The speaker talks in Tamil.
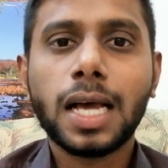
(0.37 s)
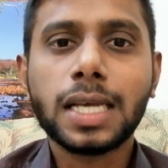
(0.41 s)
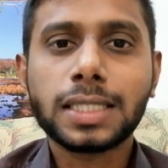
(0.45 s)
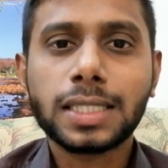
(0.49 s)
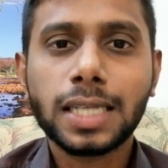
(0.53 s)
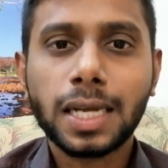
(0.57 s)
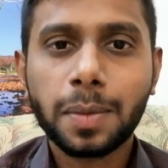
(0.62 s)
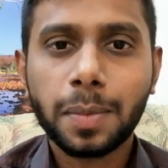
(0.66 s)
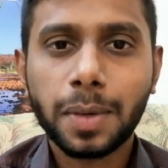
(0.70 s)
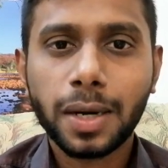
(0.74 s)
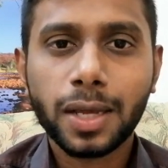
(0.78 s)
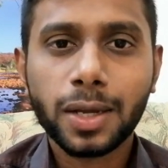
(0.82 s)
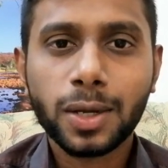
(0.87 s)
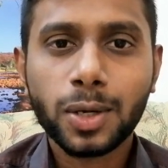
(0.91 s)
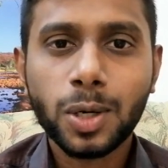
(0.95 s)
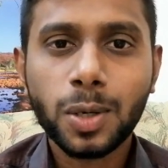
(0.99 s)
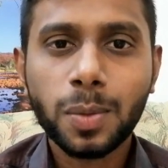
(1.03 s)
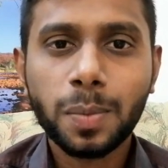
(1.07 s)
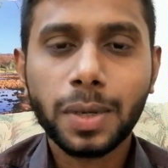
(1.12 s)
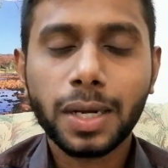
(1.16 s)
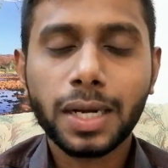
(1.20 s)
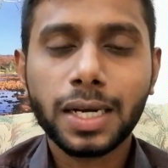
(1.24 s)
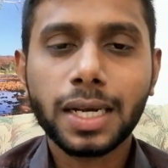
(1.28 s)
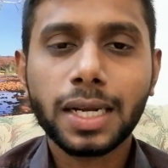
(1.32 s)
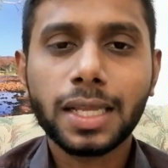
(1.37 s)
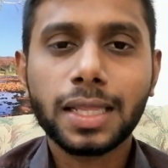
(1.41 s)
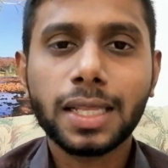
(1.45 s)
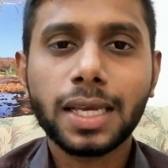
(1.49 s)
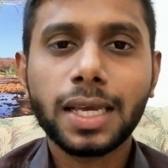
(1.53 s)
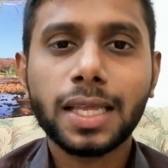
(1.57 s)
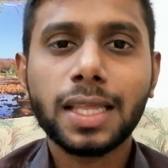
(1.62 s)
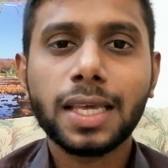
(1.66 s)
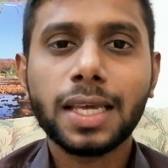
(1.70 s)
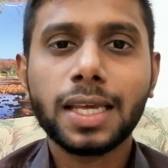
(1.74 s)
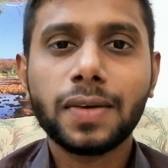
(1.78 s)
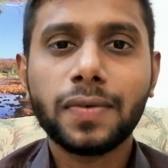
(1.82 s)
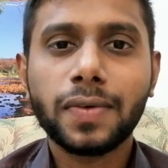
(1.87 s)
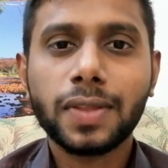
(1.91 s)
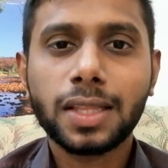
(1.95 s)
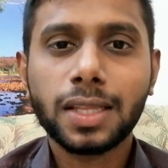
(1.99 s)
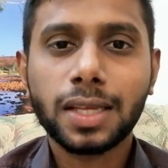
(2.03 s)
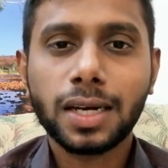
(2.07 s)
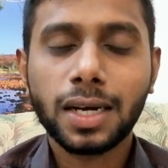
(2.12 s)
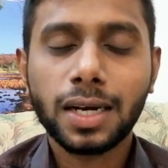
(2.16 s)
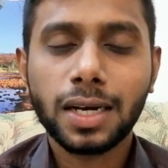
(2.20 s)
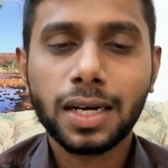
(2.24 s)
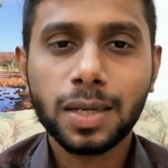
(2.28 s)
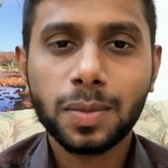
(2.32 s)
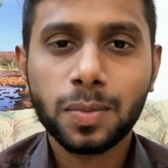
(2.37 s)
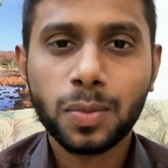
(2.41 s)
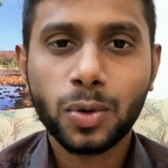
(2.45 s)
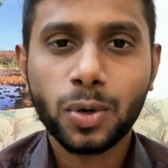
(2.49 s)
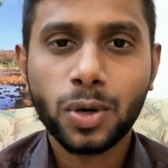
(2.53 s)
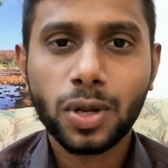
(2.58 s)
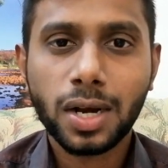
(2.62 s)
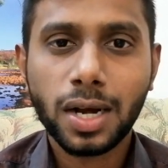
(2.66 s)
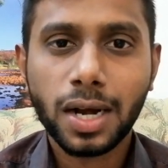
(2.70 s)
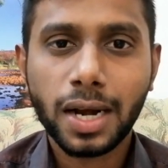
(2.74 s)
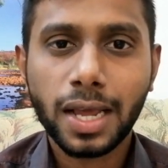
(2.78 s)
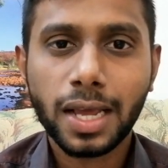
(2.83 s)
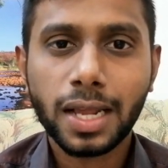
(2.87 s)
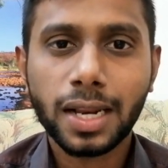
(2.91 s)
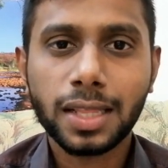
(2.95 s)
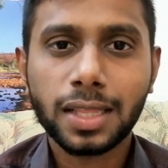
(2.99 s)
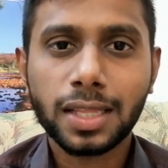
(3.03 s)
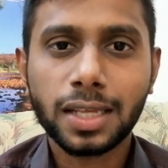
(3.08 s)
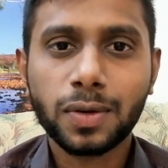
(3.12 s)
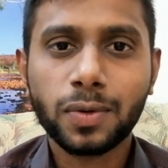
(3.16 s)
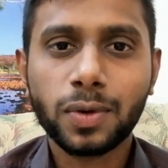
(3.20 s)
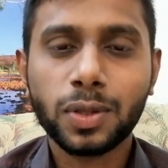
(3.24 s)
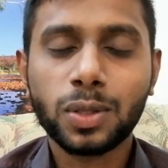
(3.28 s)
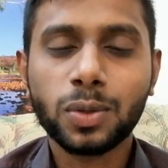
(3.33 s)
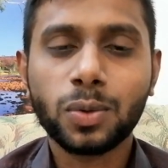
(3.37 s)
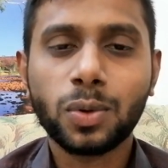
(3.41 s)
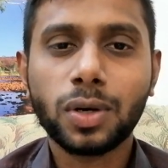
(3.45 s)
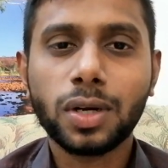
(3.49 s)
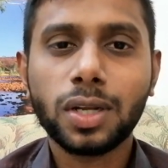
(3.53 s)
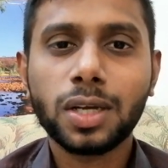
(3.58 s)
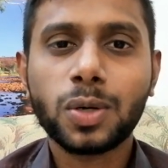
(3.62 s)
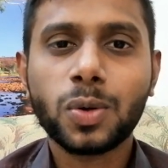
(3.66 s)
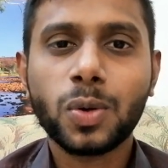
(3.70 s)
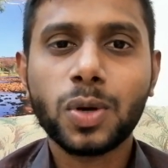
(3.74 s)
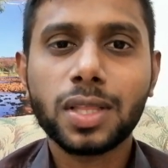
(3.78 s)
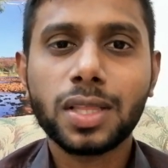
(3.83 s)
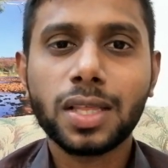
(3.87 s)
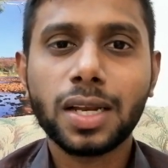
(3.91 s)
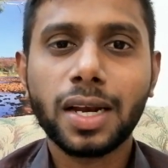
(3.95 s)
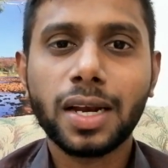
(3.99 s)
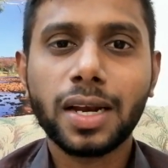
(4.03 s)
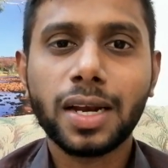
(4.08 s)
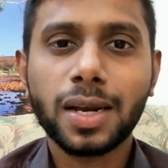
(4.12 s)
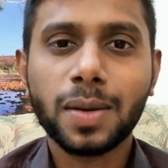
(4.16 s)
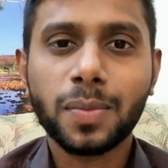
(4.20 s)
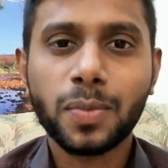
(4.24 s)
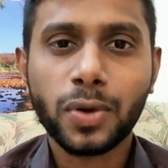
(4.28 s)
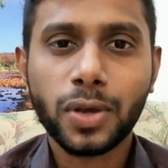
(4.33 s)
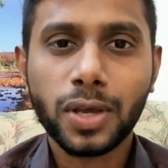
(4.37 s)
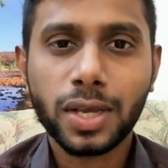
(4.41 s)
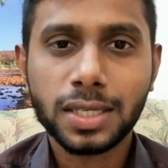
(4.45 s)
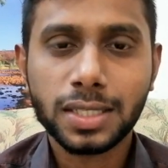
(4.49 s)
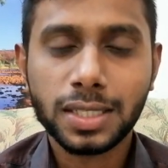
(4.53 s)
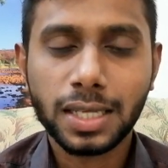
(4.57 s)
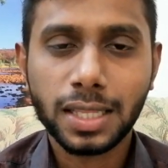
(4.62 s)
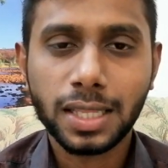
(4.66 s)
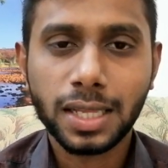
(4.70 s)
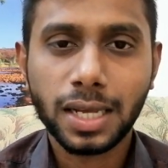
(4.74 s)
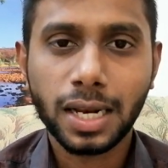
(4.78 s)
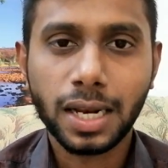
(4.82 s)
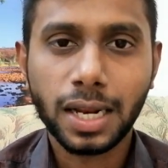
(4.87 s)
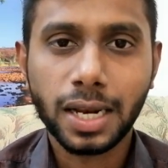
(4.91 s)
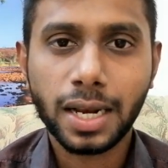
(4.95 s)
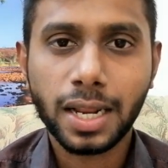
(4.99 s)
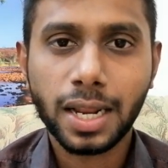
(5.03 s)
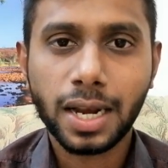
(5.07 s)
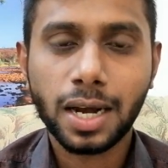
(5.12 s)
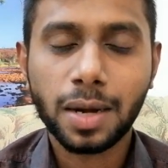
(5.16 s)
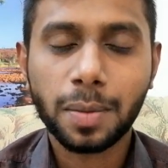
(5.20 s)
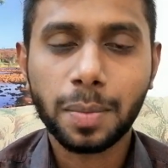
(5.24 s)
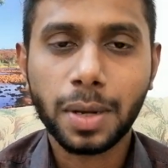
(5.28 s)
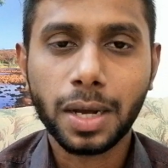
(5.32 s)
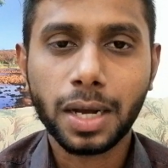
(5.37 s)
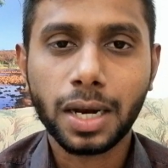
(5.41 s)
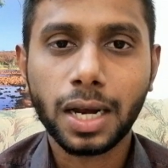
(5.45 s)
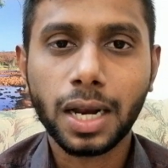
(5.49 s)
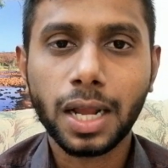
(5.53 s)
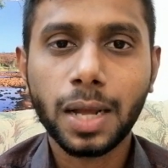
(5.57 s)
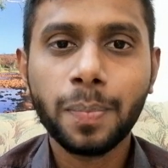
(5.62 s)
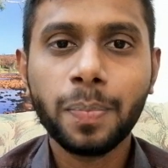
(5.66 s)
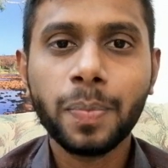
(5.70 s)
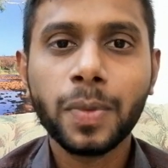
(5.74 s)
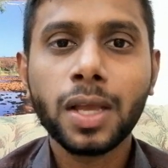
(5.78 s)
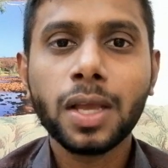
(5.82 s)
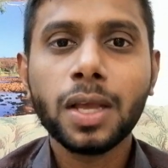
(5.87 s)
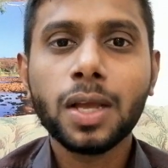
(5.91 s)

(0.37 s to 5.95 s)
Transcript: அஸ்லாம் வலைக்கம் இன்றைய தேதி இருபத்தி ரெண்டு மூணு ரெண்டாயிரத்தி இருபத்தி ஒன்று குவைத்தில் இன்றைய முக்கிய செய்திகள் என்னென்னு பார்க்கலாம்